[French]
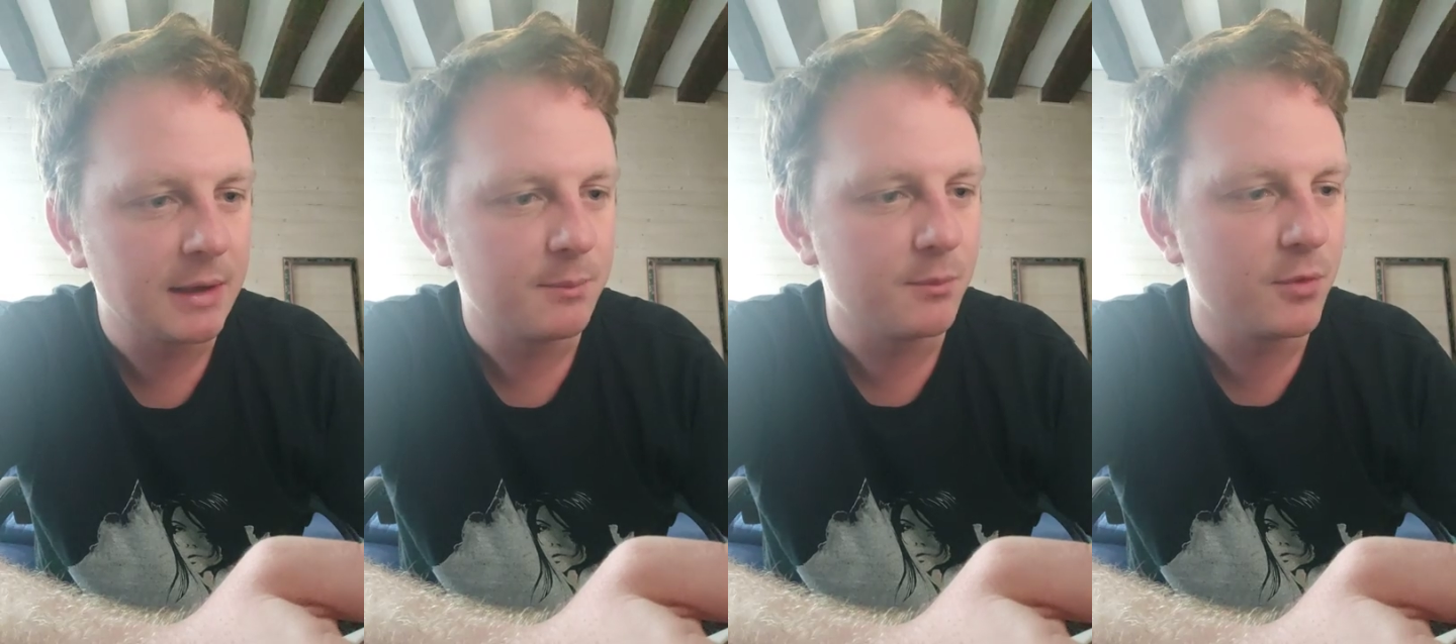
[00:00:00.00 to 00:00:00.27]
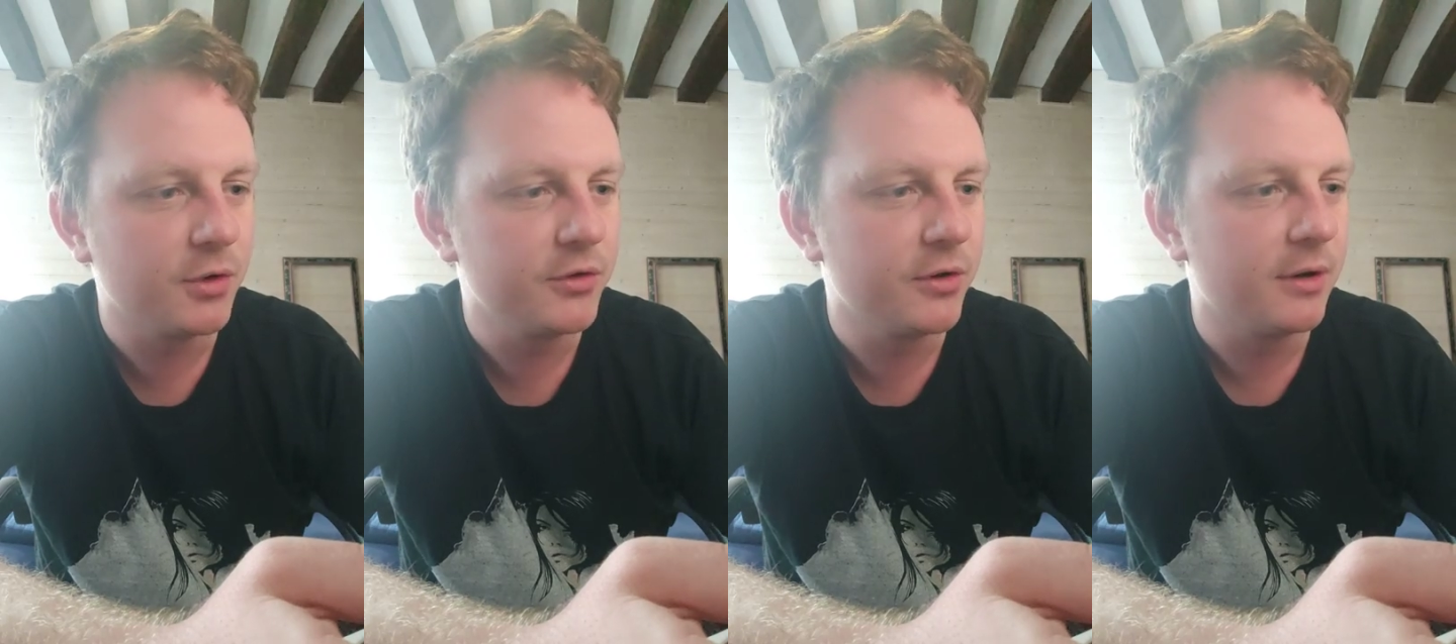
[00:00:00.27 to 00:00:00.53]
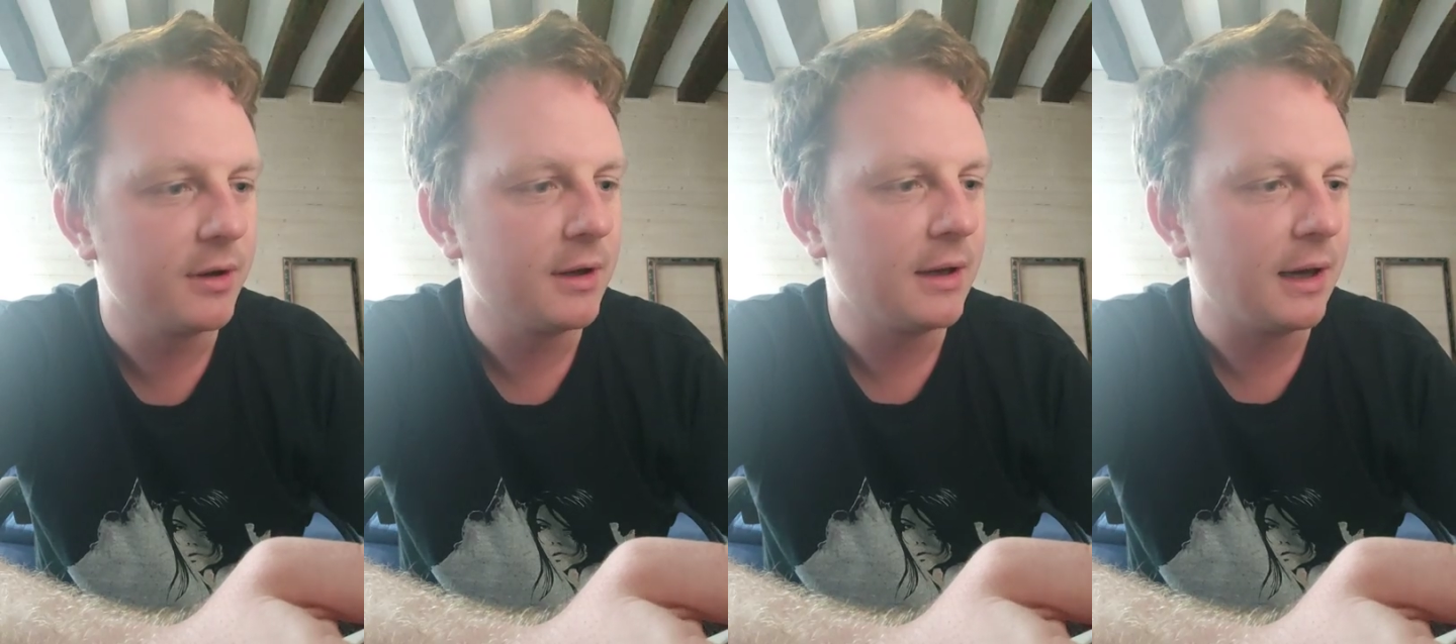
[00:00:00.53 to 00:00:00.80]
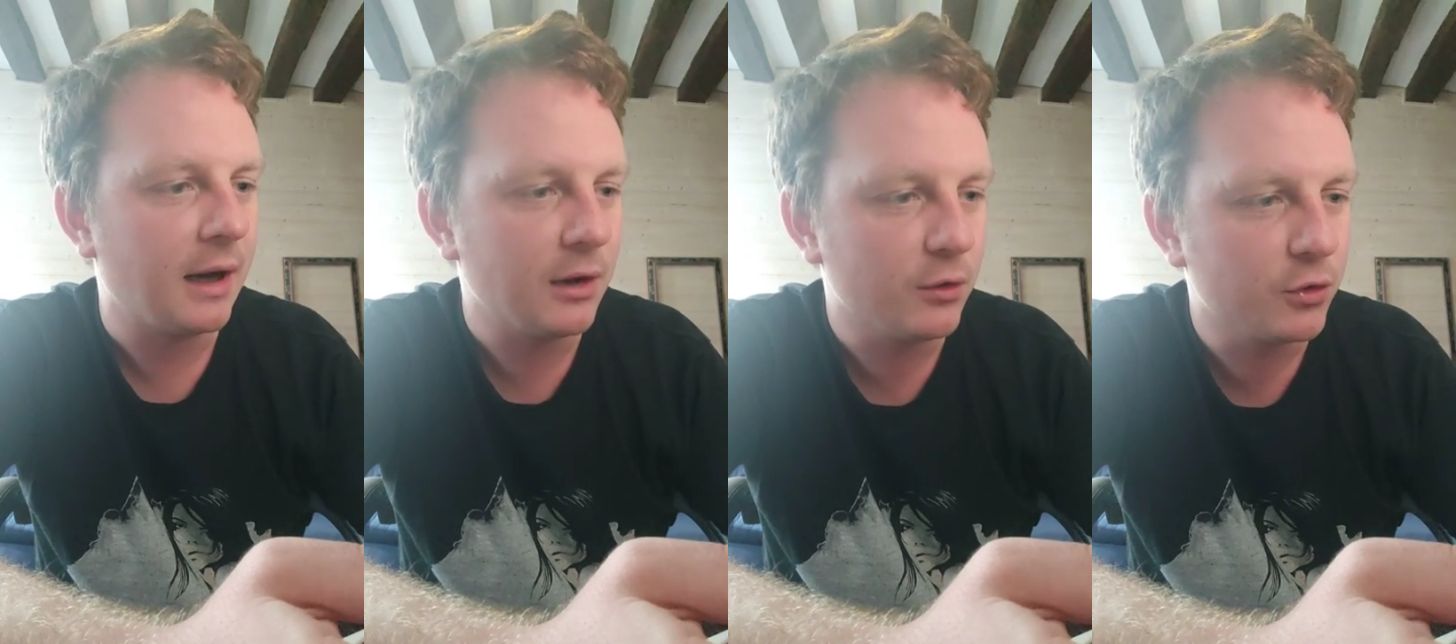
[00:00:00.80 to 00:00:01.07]
modes
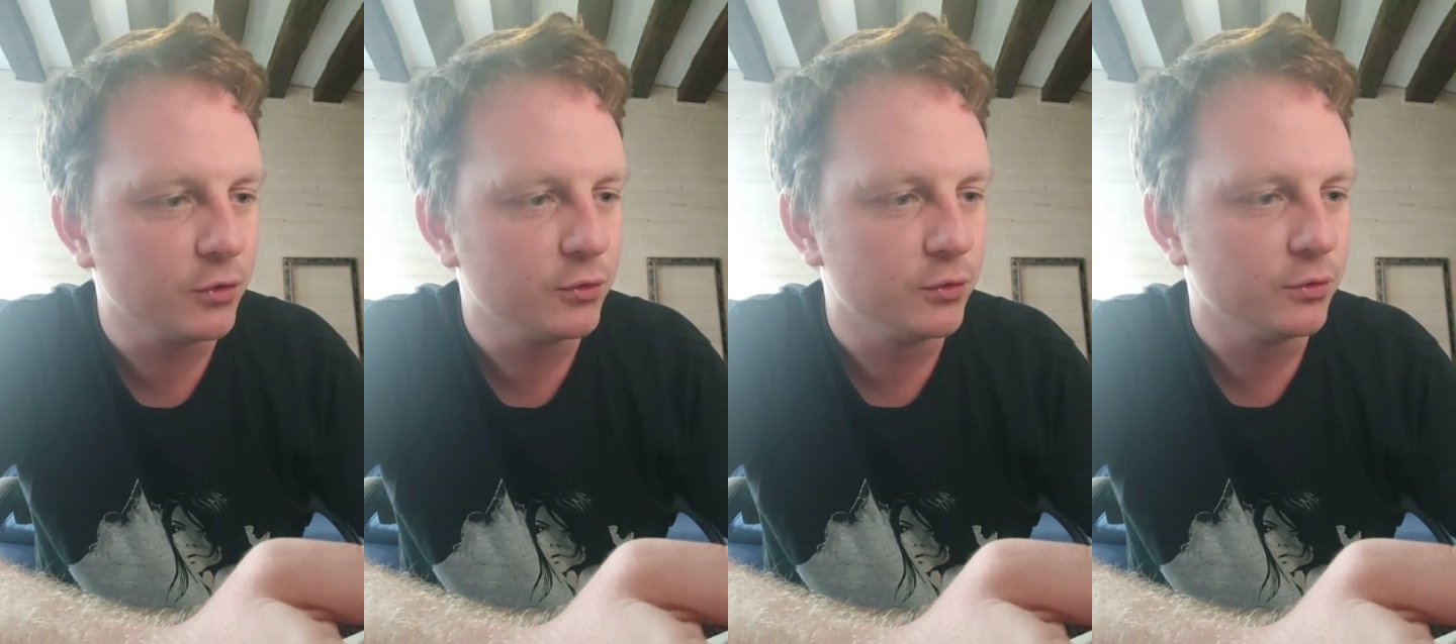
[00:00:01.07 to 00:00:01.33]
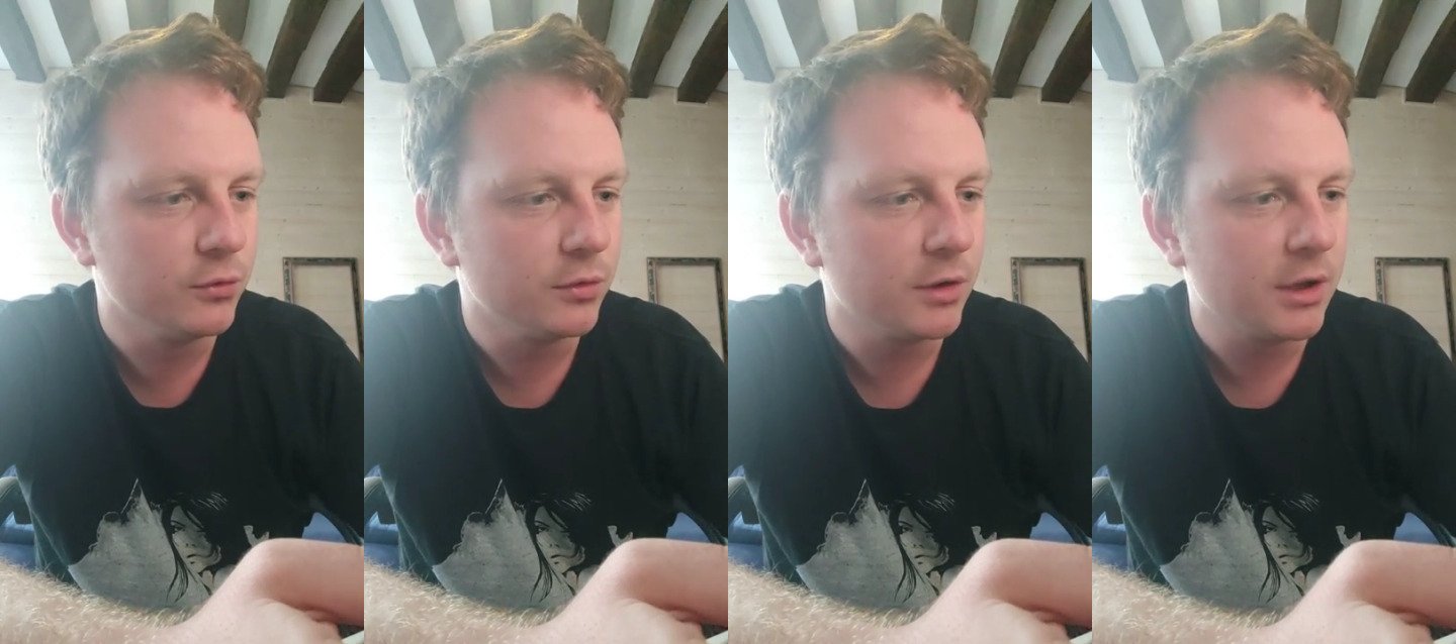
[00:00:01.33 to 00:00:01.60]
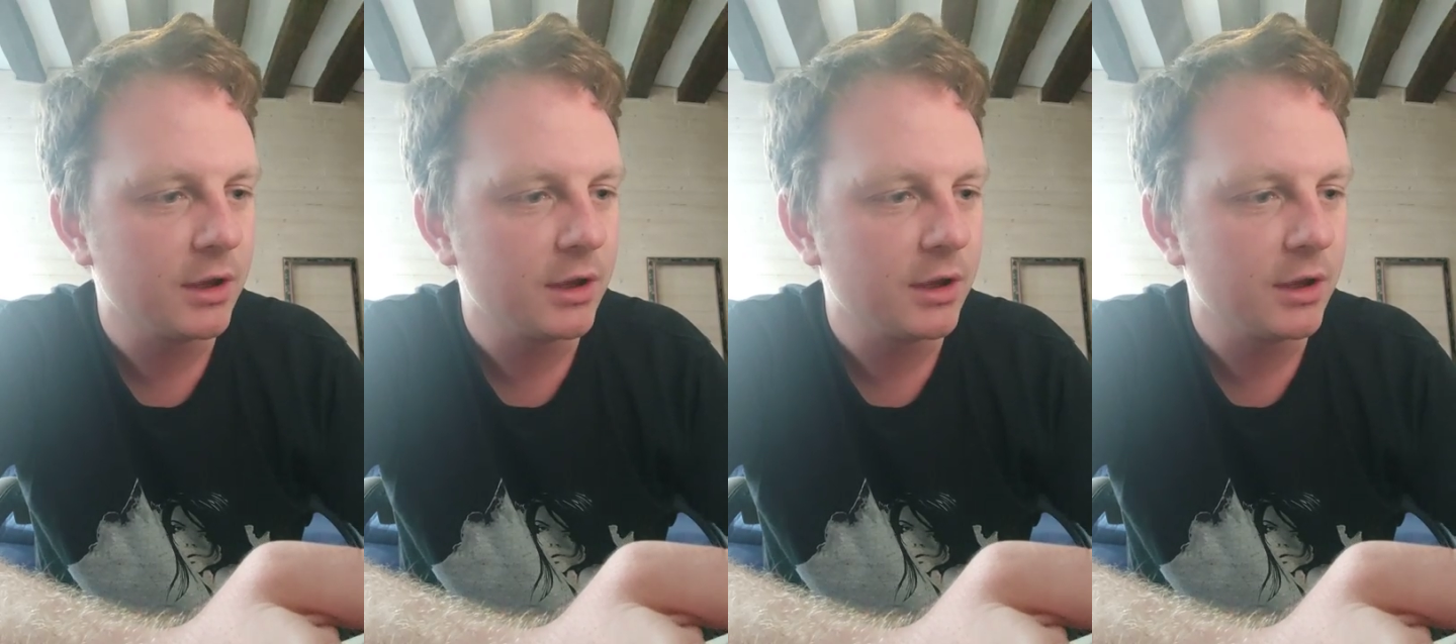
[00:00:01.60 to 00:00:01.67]
inconnus